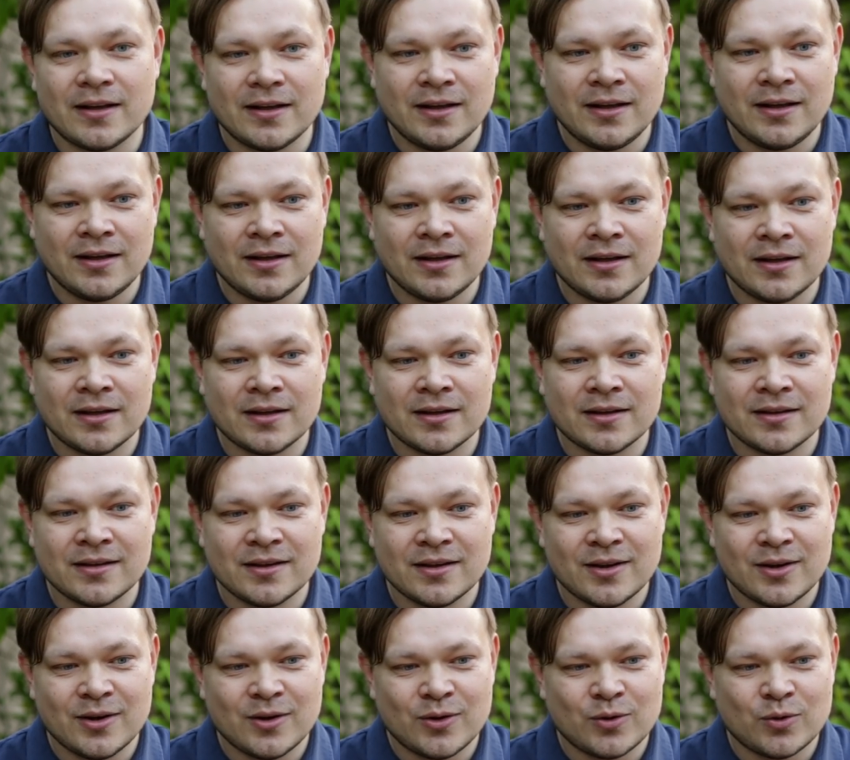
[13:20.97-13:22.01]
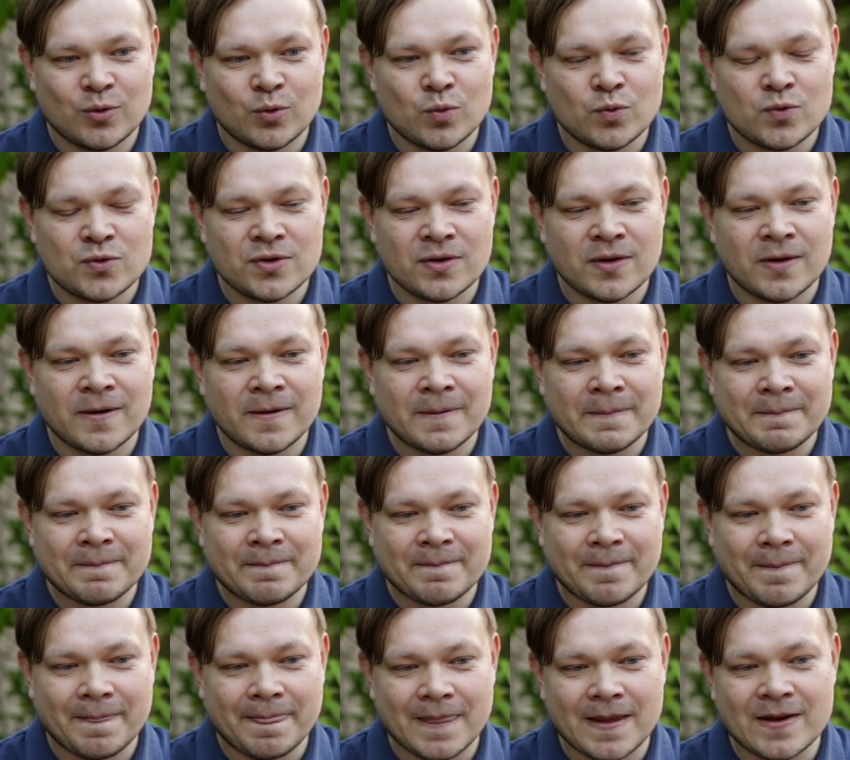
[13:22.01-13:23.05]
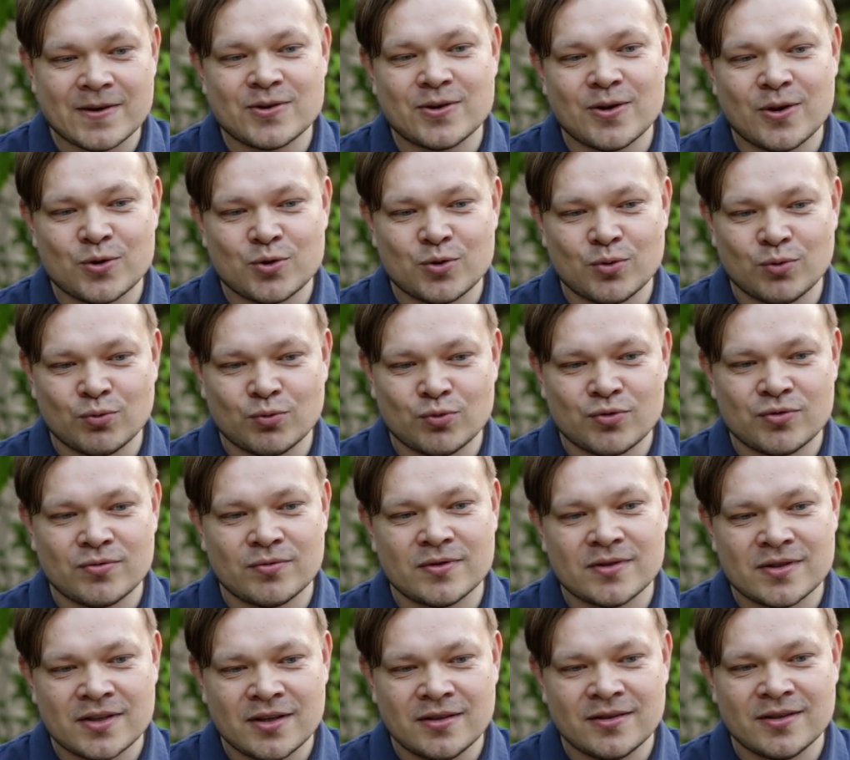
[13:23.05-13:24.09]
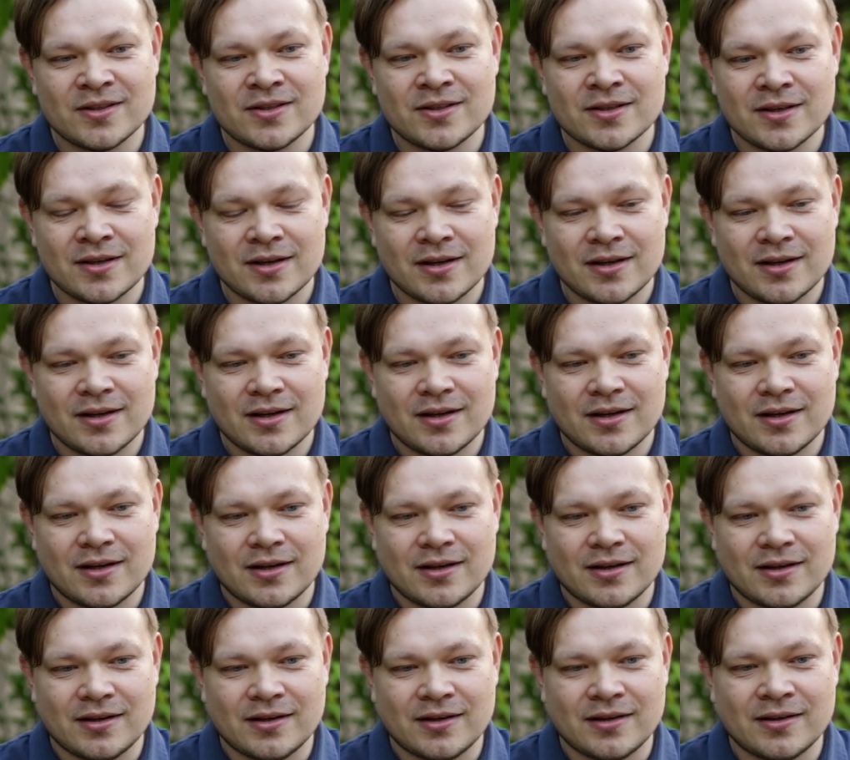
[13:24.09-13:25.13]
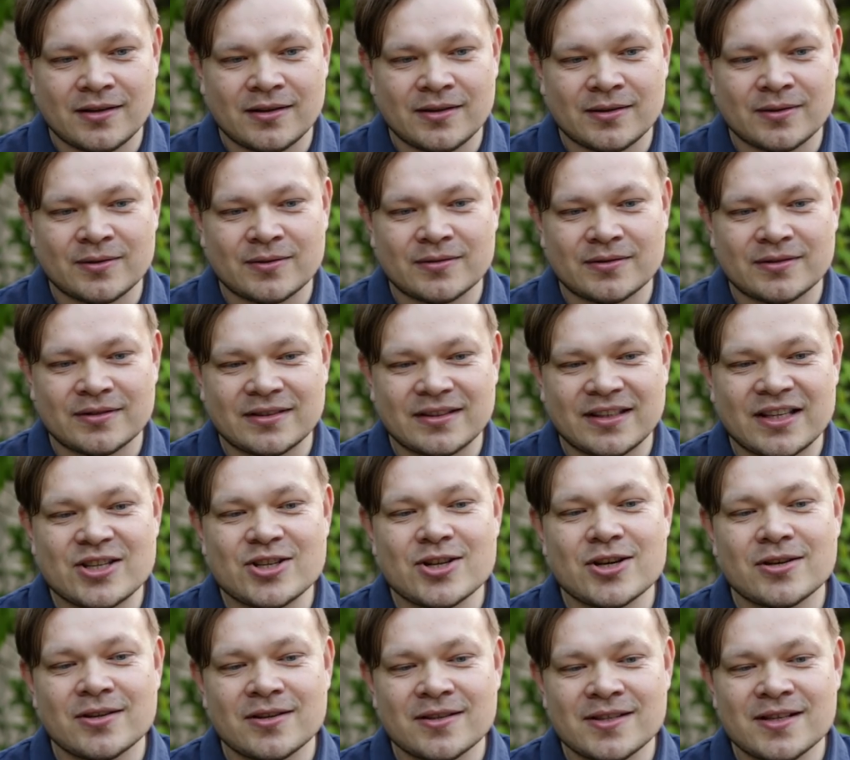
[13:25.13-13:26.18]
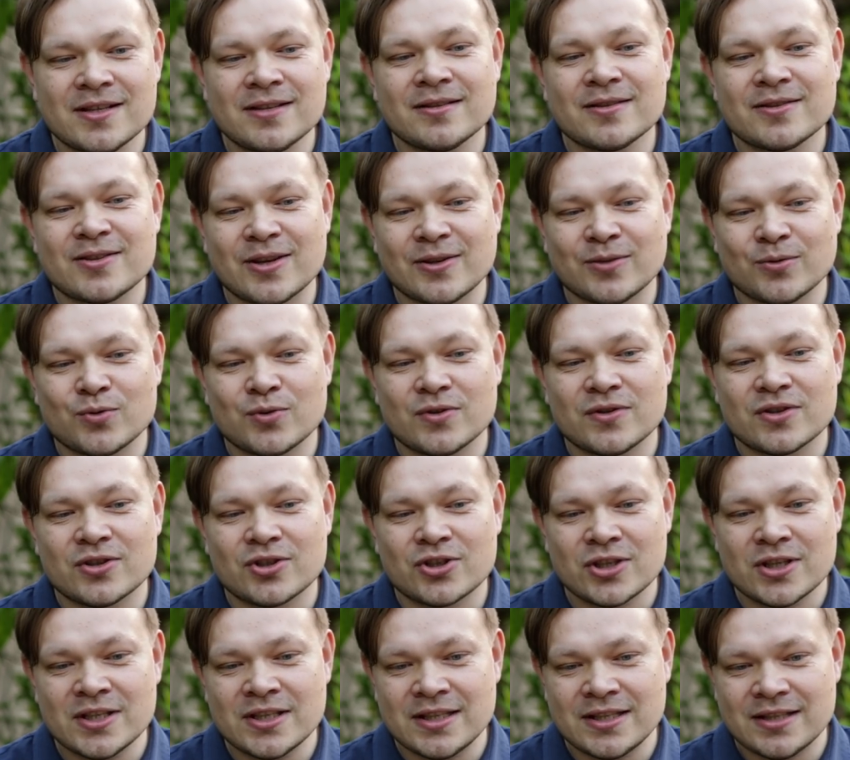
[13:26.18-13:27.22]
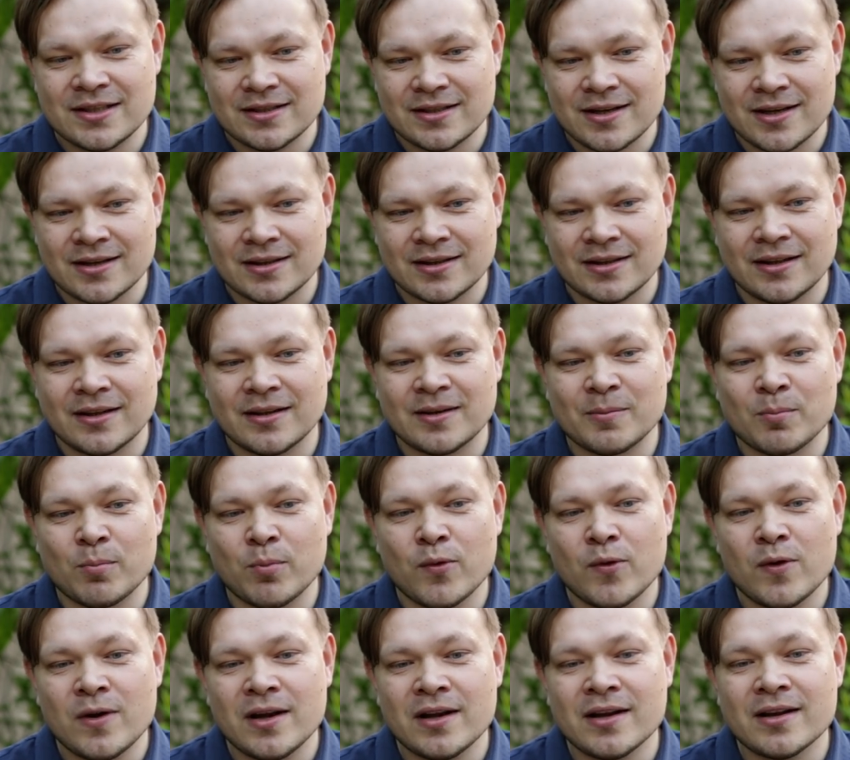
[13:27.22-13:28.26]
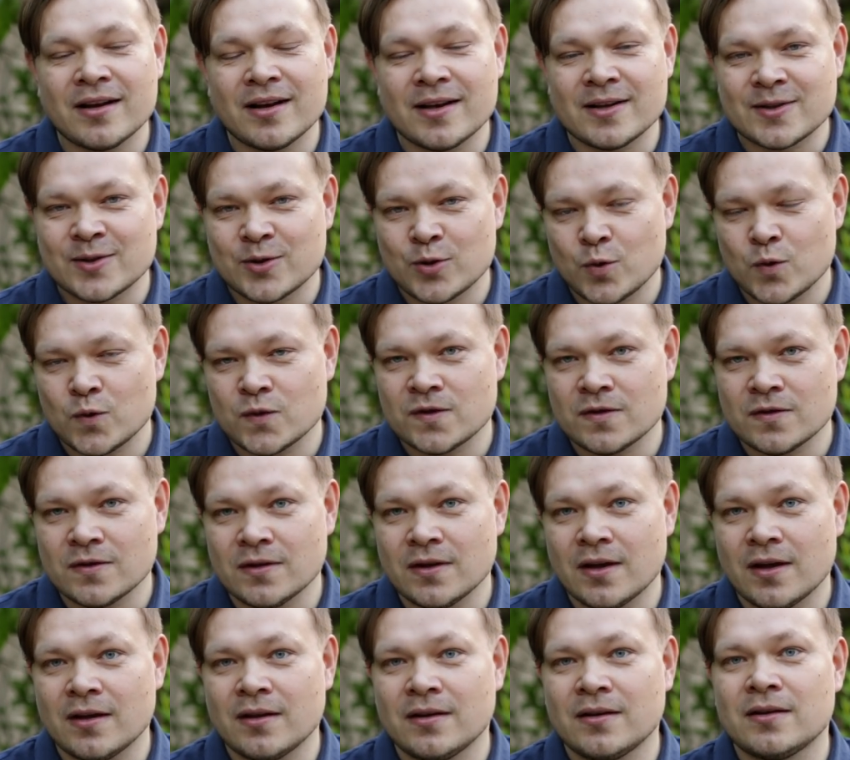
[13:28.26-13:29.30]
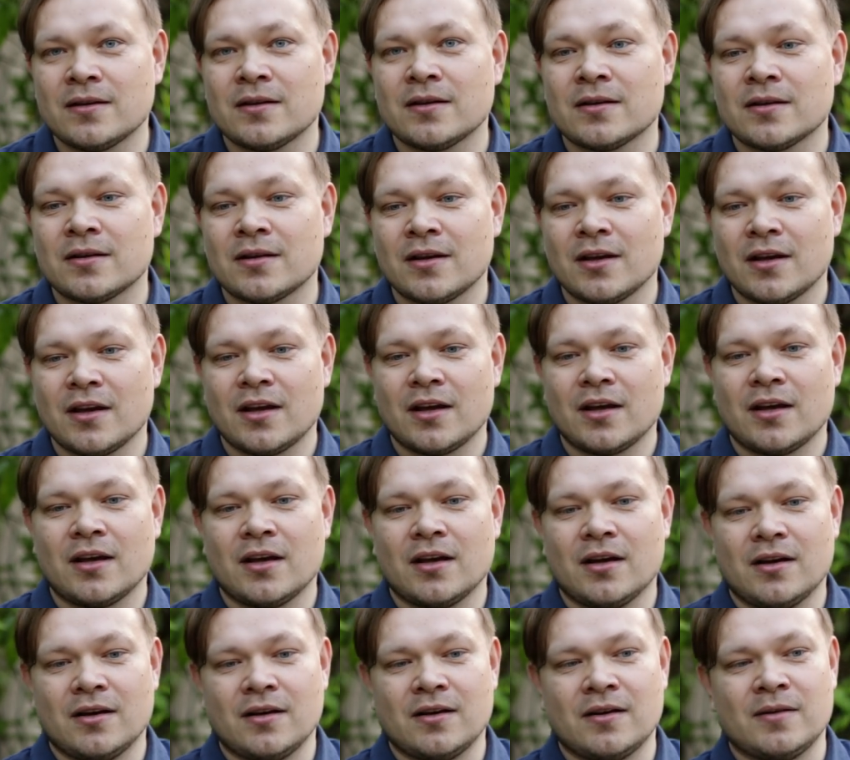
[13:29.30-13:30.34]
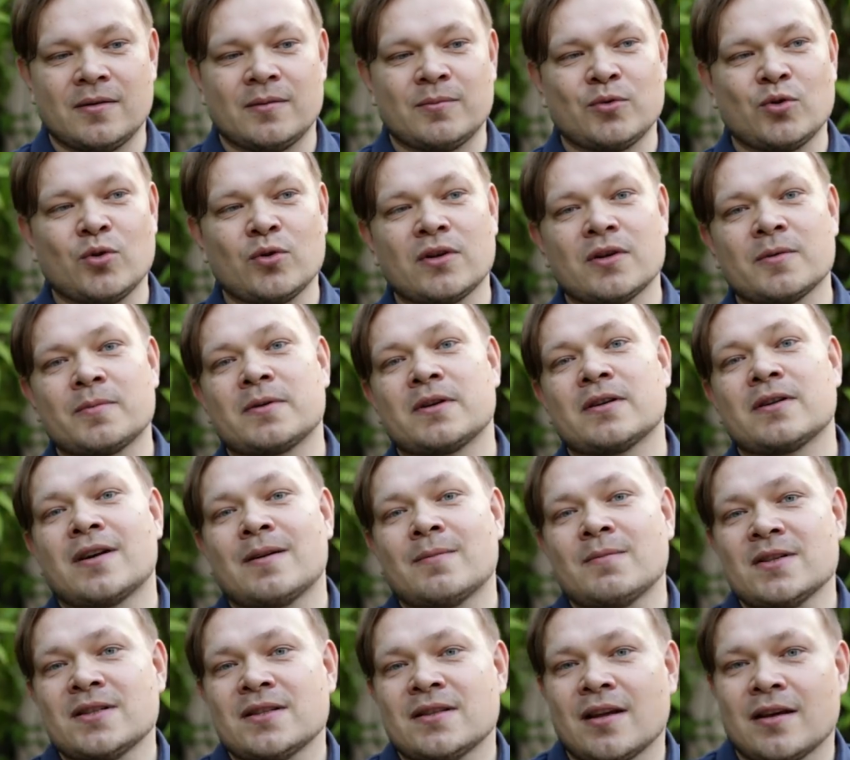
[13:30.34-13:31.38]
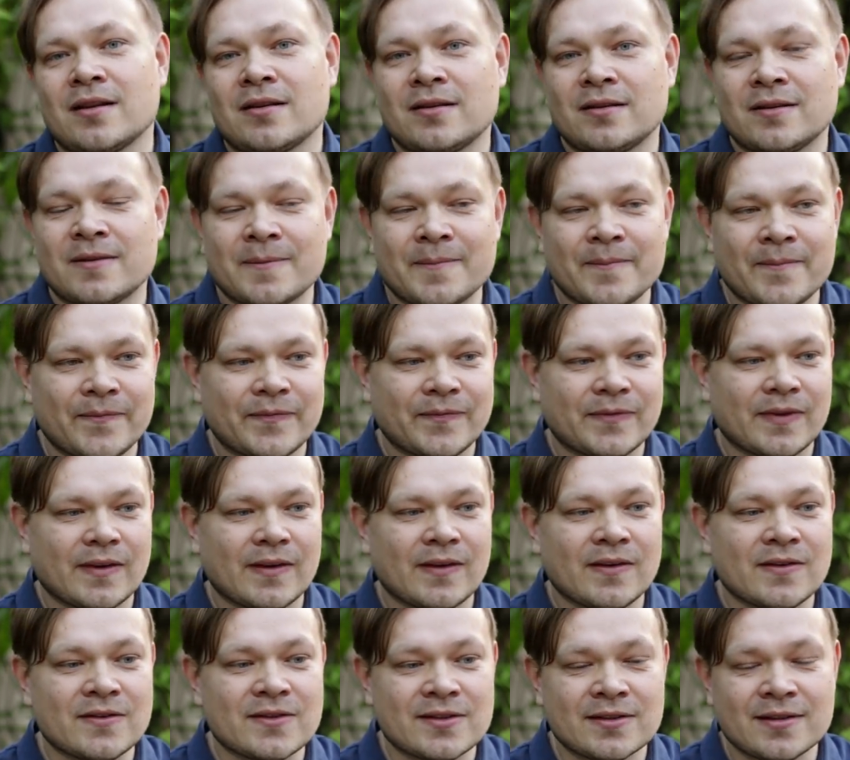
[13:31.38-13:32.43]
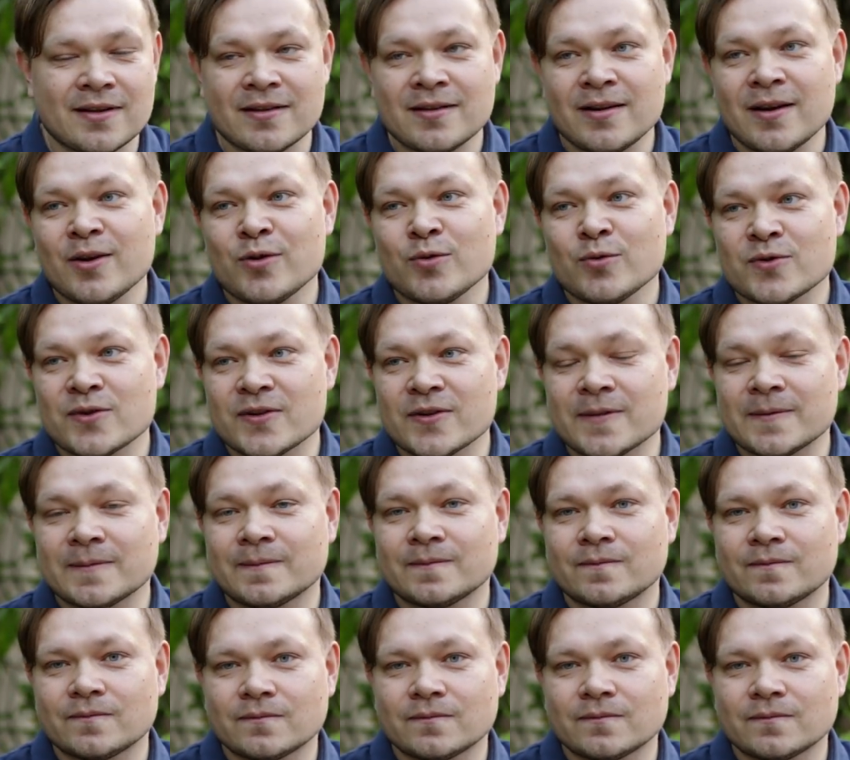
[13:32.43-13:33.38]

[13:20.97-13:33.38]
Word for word: И нужно, я считаю, что нужно делать, а, точнее не делать, а нужно жить как-то более осознанно. И многие программисты, они загоняются.